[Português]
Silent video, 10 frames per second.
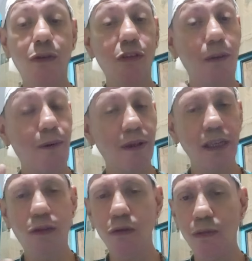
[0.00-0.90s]
O São Paulo
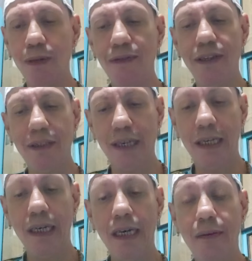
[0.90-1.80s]
tem tudo para
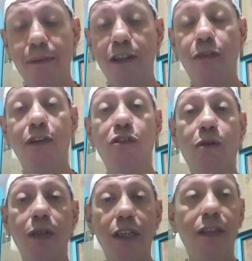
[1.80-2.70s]
vencer, mas eu vejo o
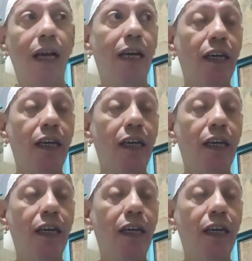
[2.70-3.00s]
Corinthians.